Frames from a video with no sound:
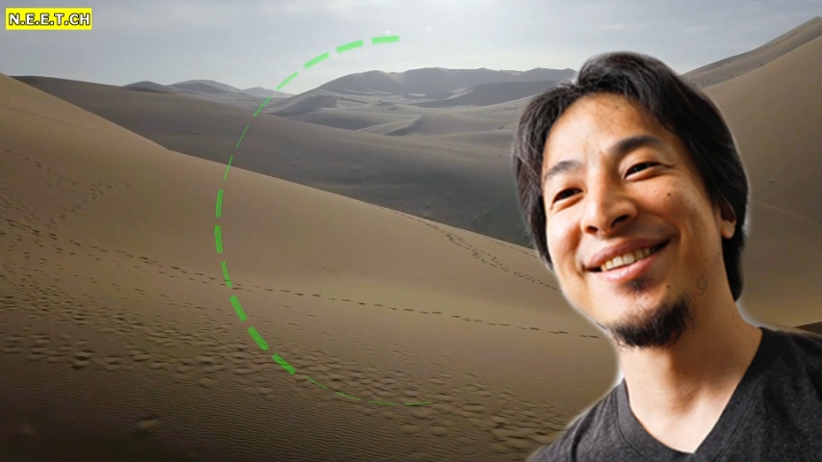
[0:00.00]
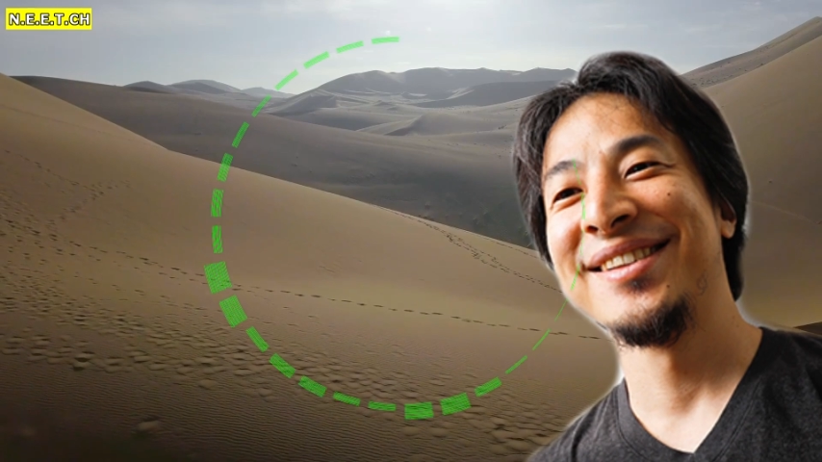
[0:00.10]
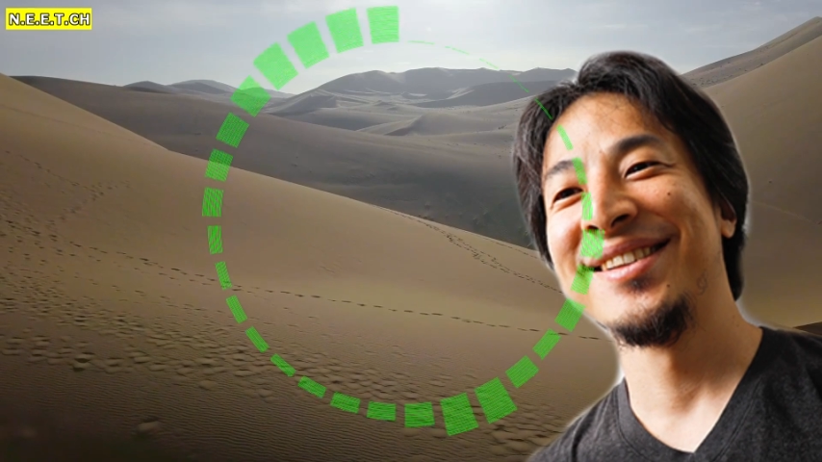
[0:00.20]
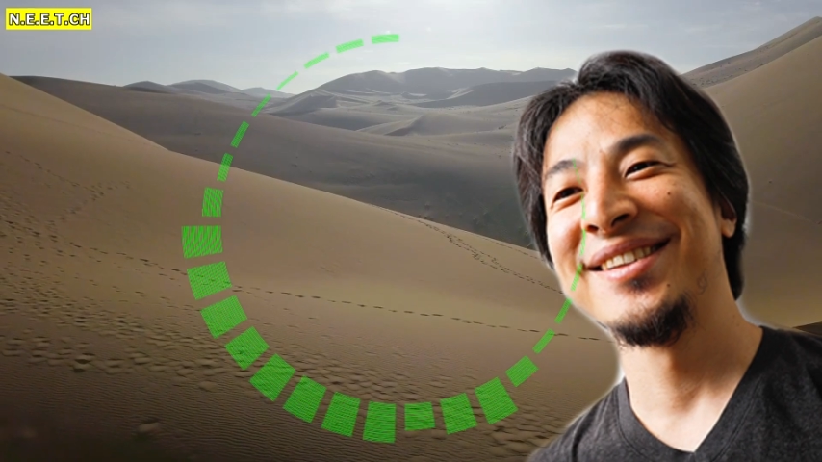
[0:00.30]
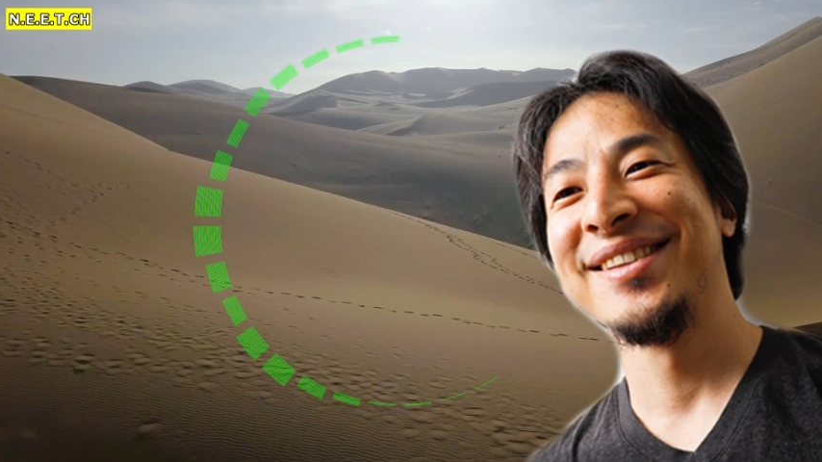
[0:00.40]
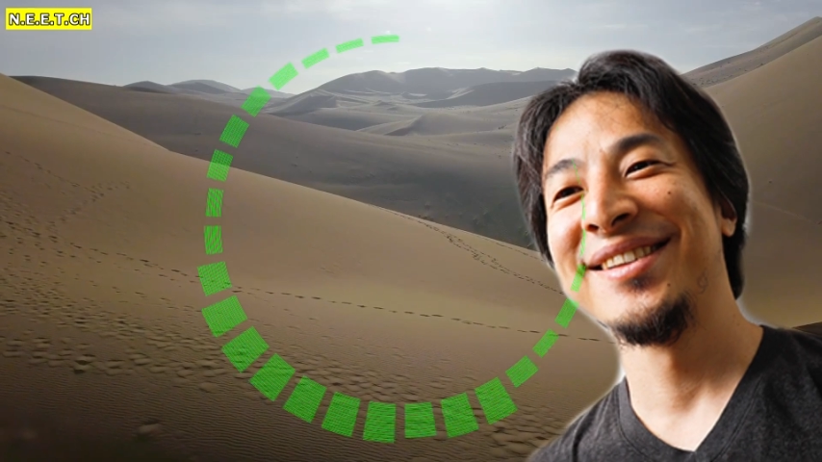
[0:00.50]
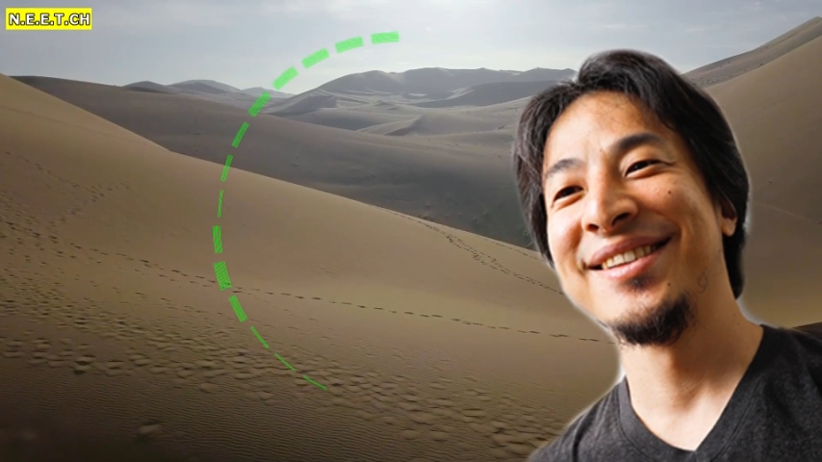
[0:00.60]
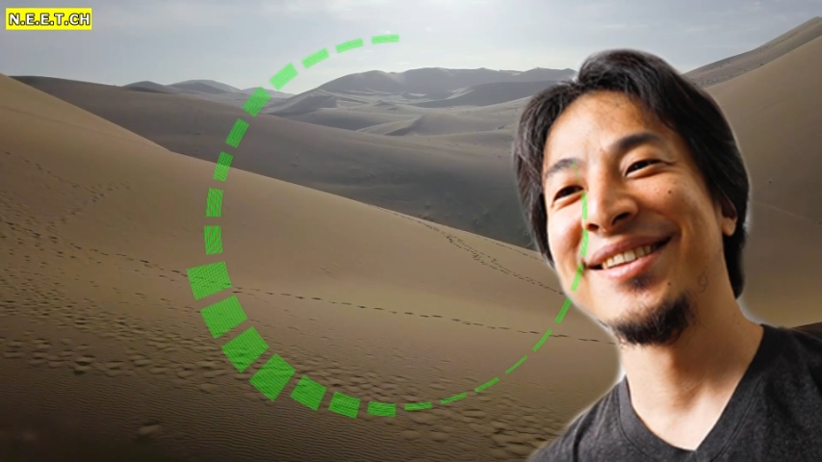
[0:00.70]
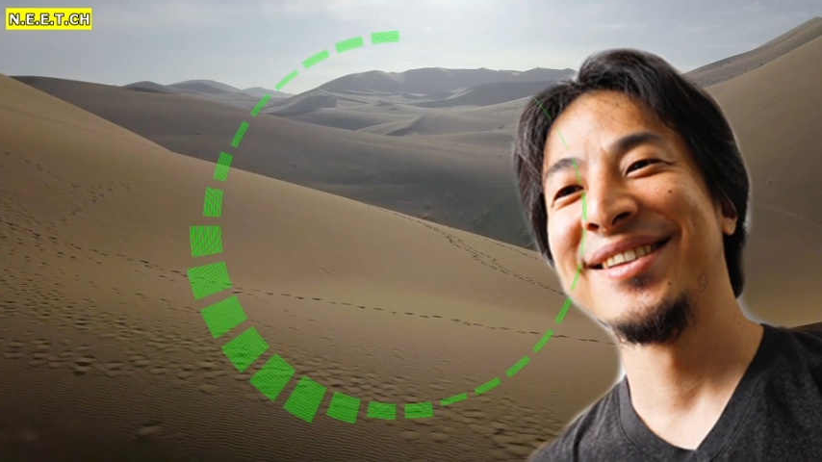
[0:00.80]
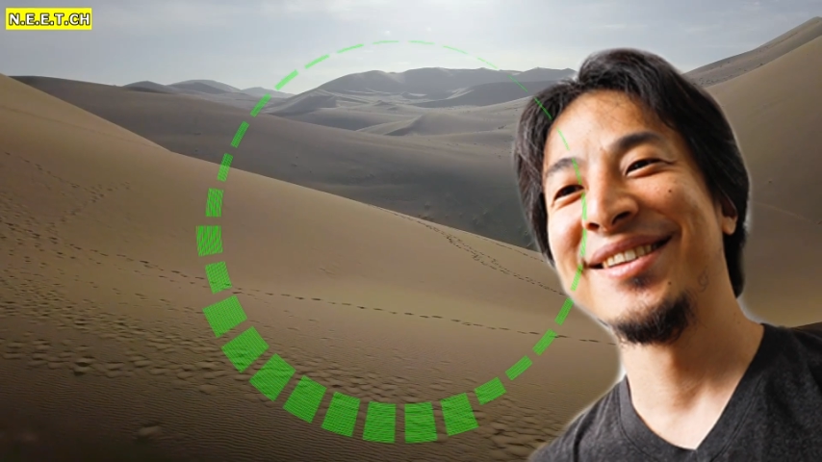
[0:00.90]
判
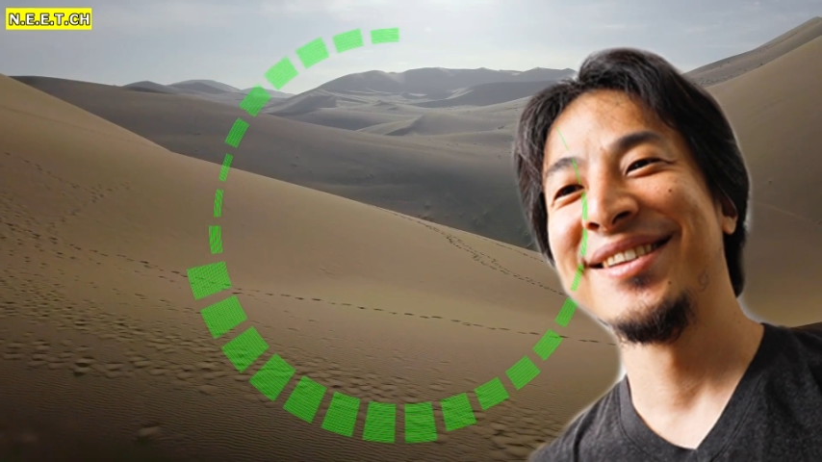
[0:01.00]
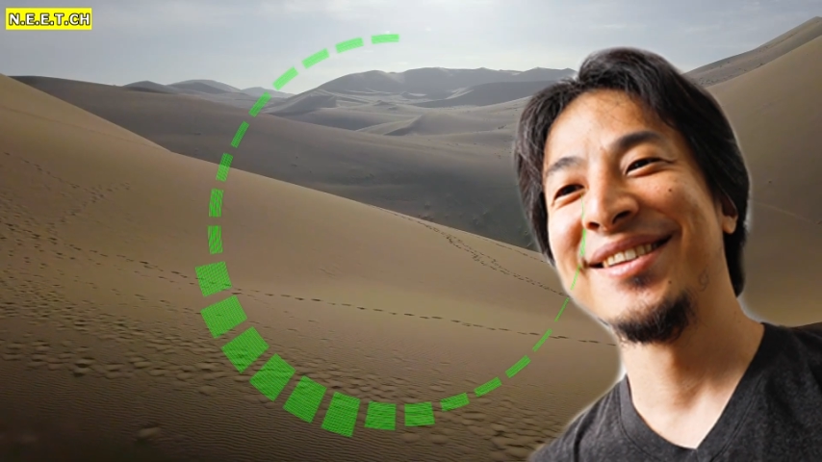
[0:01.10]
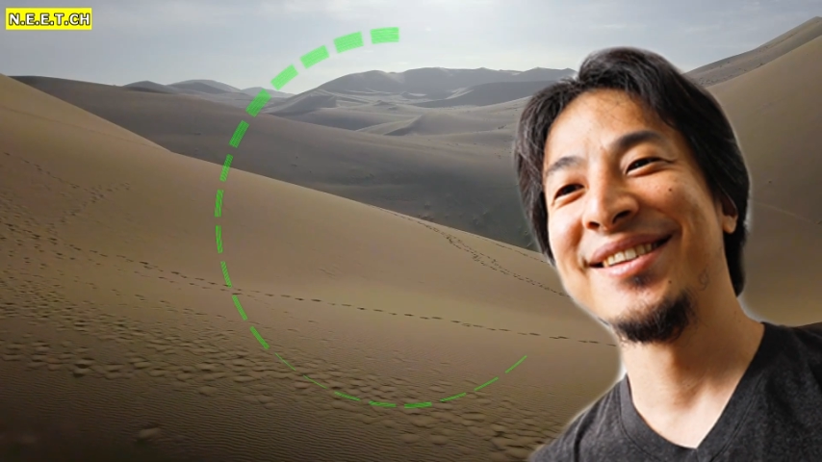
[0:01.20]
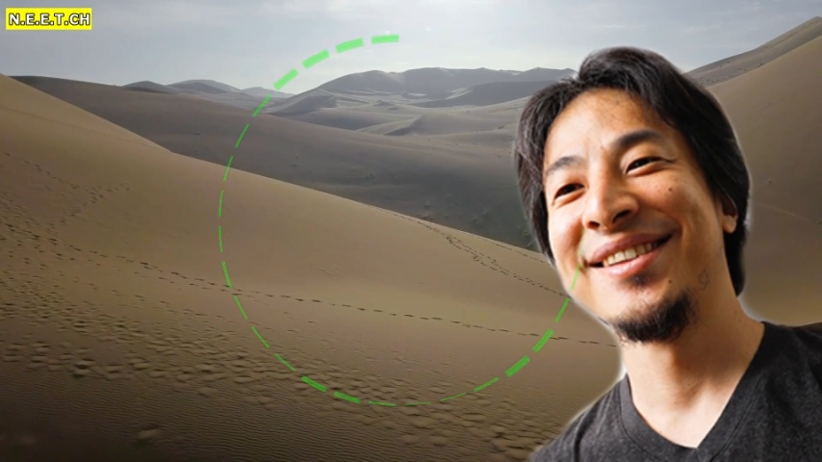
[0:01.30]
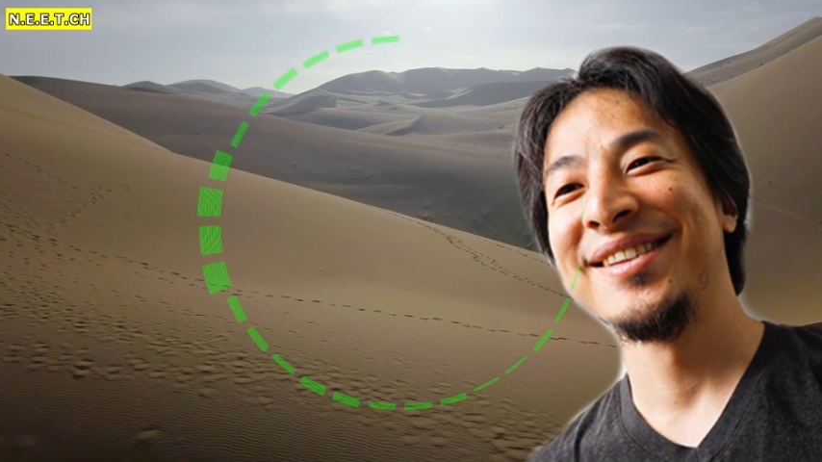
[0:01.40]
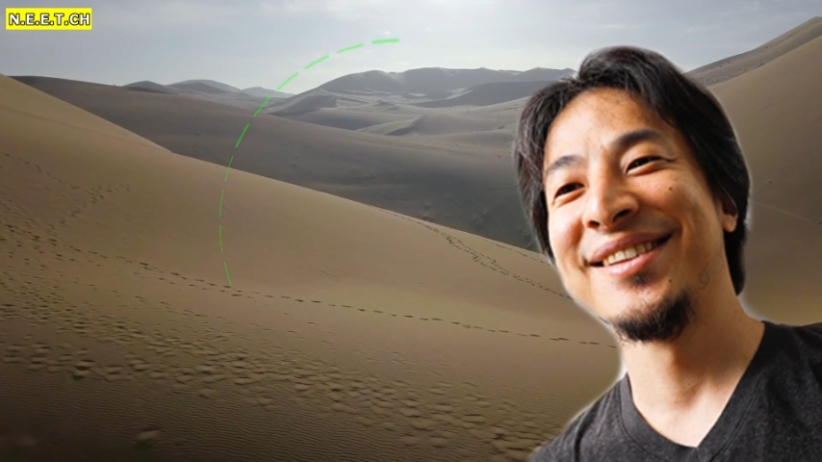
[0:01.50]
断っていうのを